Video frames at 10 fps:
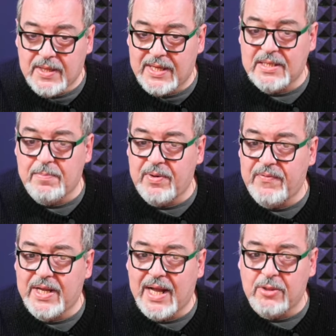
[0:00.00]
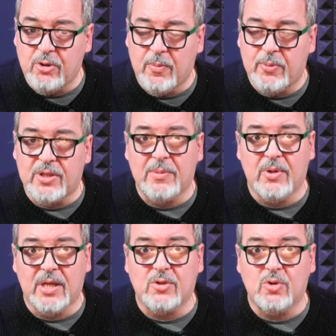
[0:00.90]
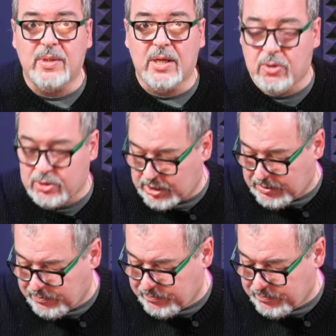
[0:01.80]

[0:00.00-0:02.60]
che semplificandolo potremmo riassumere così.